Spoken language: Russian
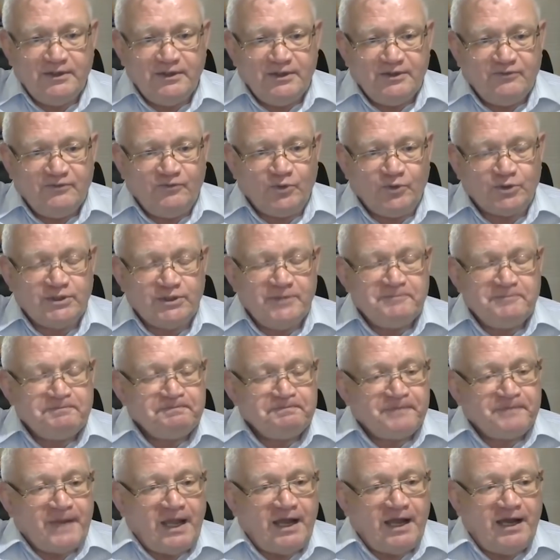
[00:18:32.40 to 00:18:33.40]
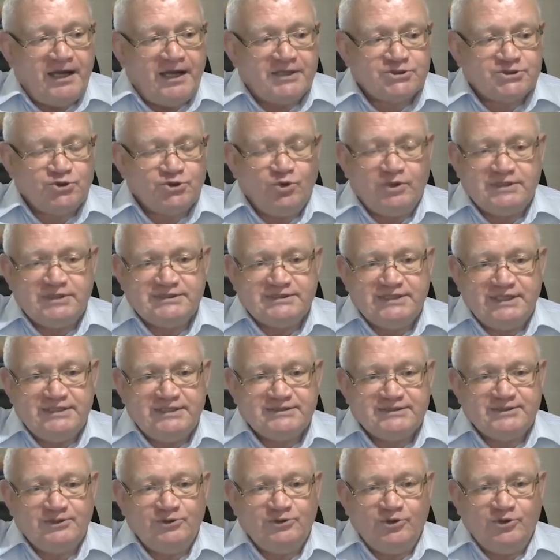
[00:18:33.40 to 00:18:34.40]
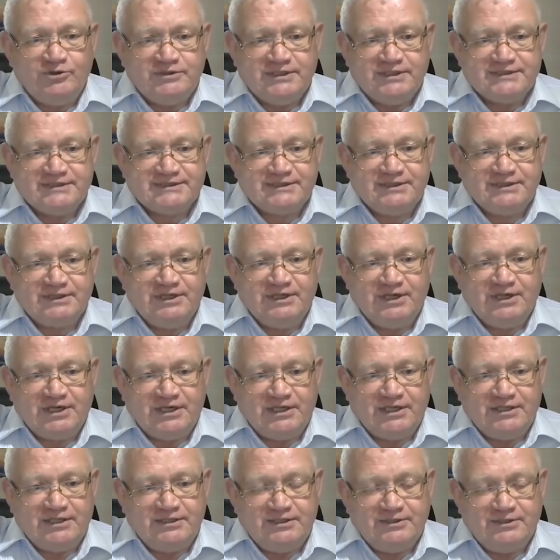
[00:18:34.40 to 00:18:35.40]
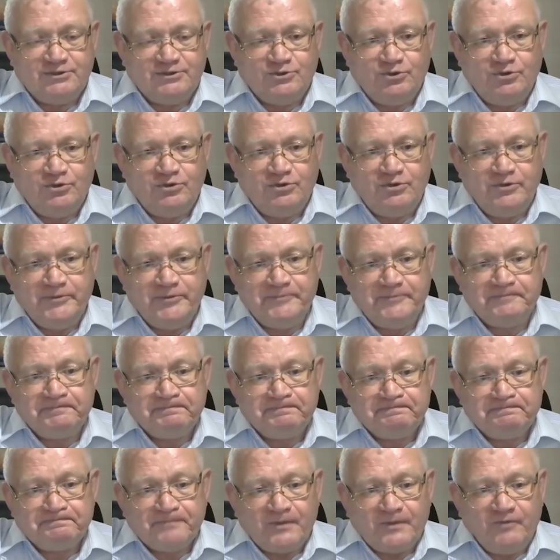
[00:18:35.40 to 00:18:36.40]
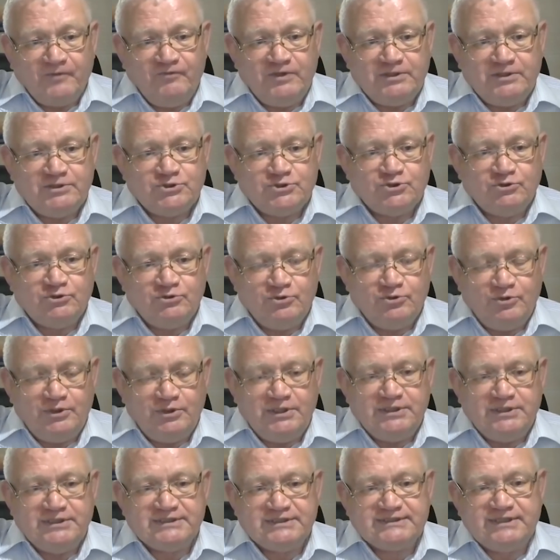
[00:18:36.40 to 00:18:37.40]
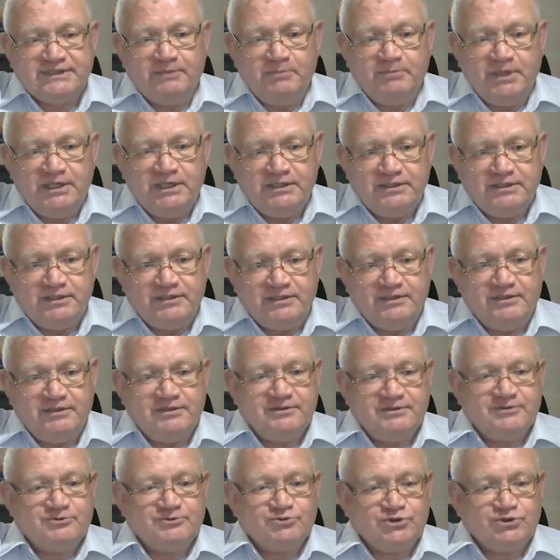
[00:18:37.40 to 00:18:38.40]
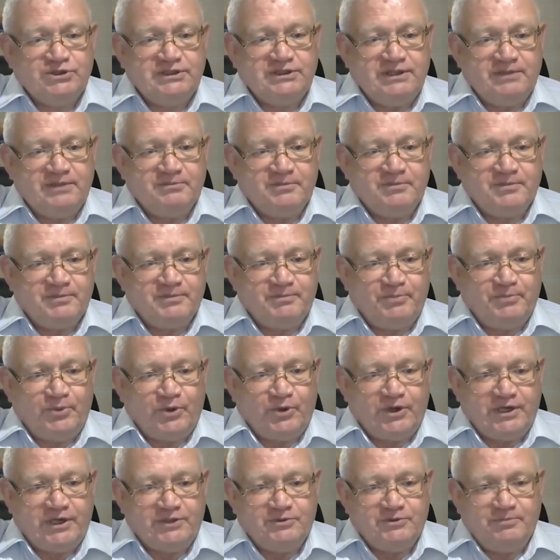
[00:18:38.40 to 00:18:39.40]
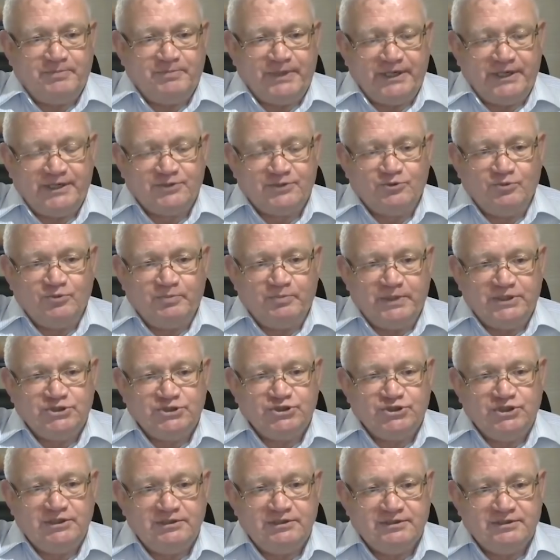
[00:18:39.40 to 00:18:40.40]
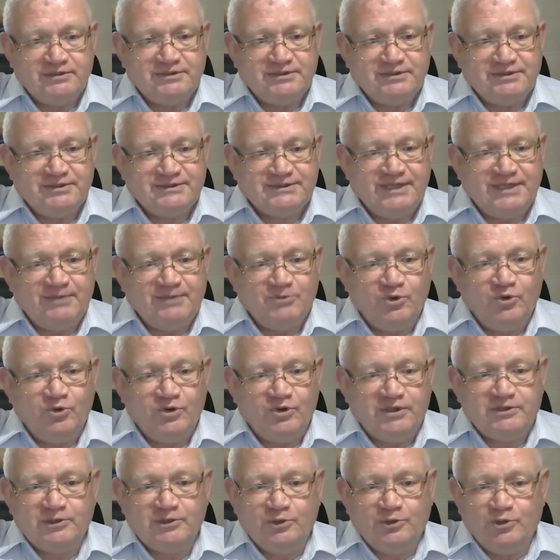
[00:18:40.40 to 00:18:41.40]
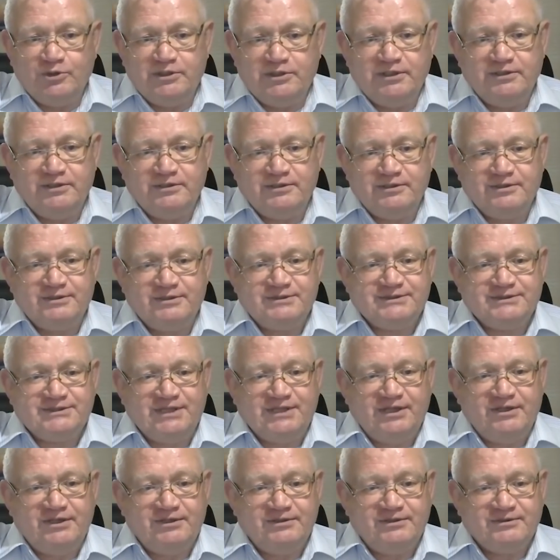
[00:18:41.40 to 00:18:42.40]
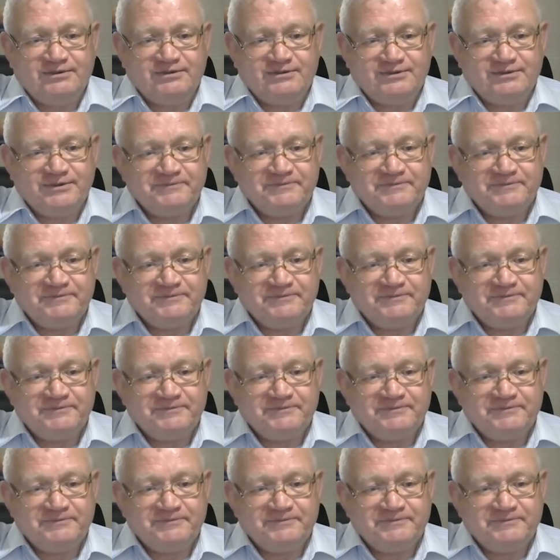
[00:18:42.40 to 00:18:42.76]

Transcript: Вот. А что касается лондонских гарантий, то ведь еще до этих событий, уже там по, ряд, по ряду причин, сам город Лондон стал